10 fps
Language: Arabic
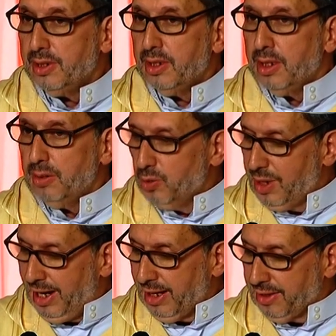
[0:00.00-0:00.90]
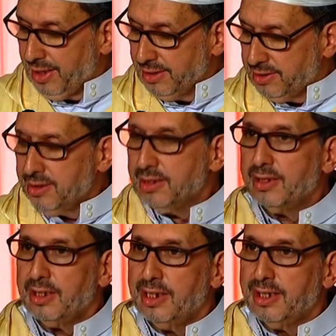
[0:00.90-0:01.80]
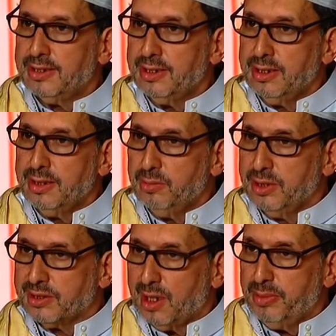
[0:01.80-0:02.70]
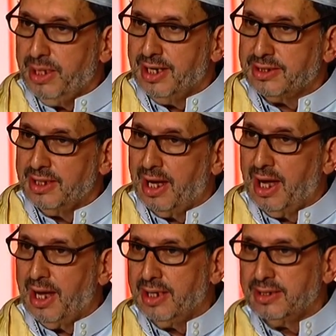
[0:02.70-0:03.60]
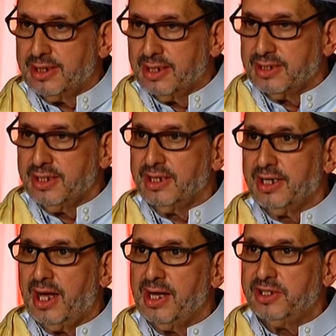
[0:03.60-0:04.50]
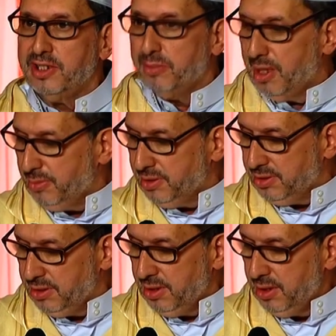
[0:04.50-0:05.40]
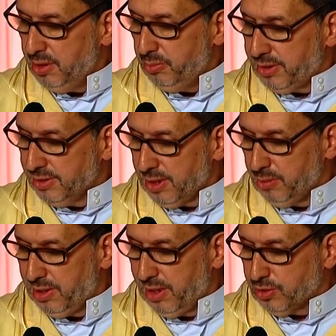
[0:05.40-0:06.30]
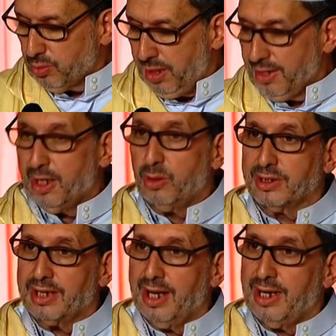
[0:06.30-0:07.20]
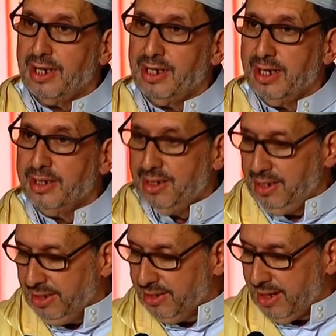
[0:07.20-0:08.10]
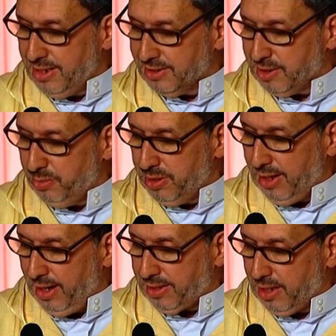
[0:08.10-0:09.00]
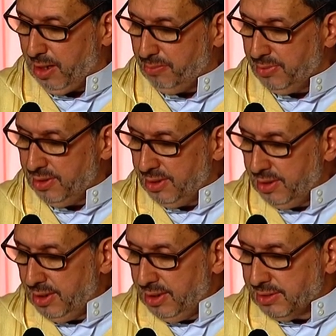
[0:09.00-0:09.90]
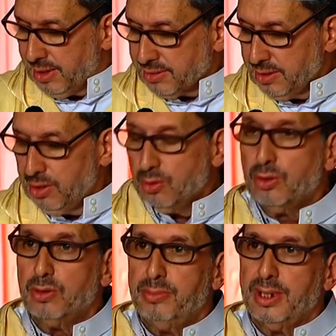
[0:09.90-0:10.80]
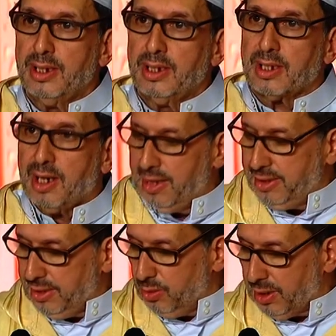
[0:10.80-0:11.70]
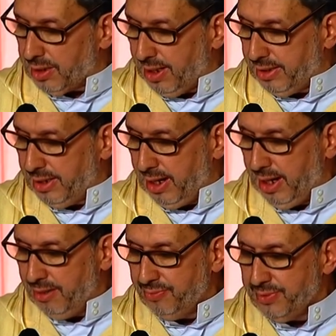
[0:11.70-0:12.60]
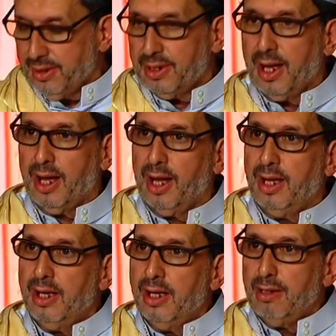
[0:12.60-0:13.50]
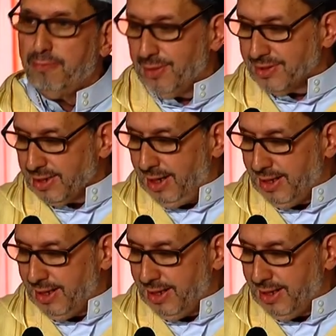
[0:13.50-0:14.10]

الملاحظات التي من طبيعتها أن تزيدنا اهتماما بكتاب الله سبحانه وتعالى لأن العناية بالأحكام تصل بالقارئ والقارئة إلى الفصاحة